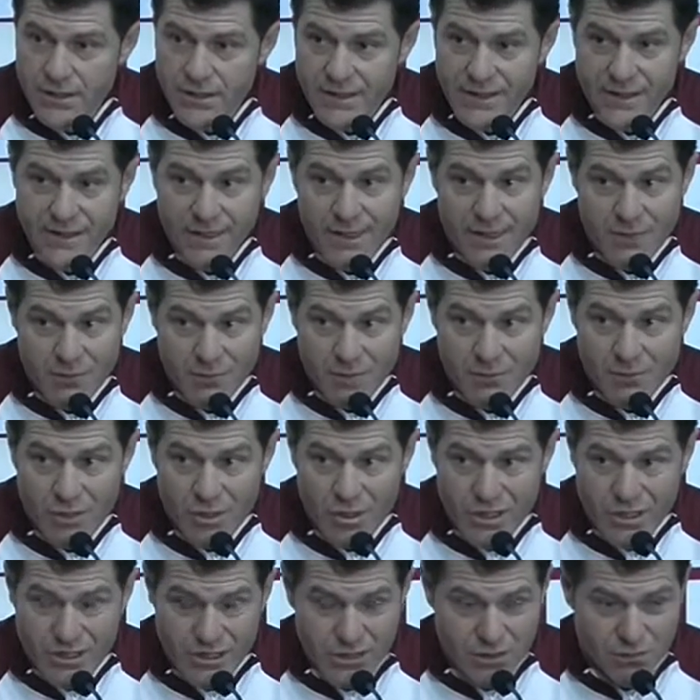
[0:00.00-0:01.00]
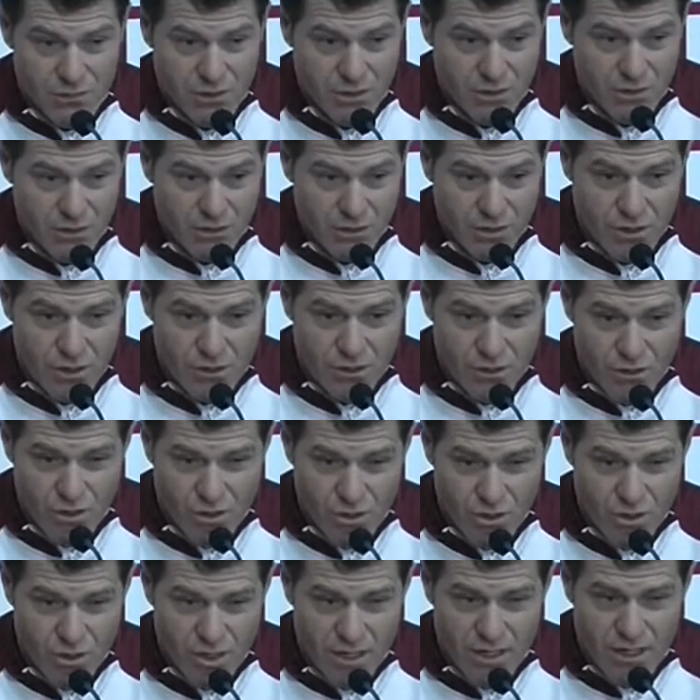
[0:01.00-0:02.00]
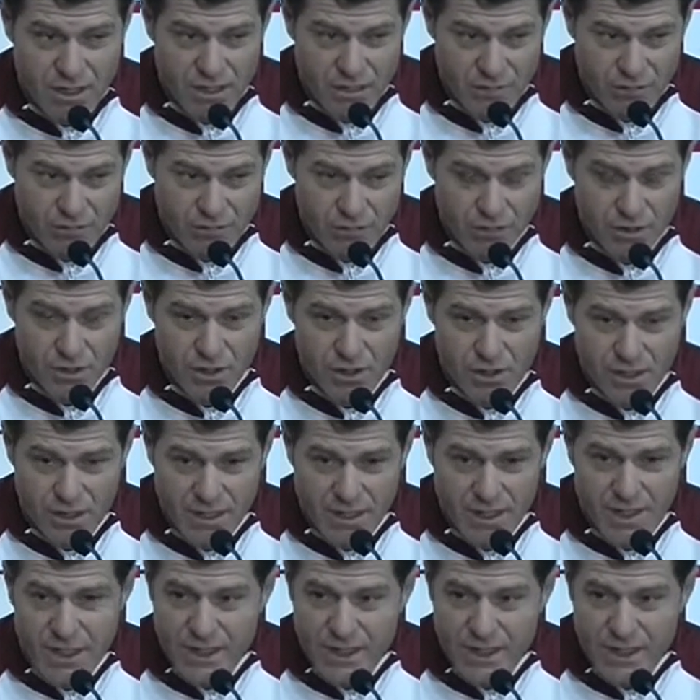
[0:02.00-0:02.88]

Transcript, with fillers: tener el mismo rendimiento en el torneo local que fue la,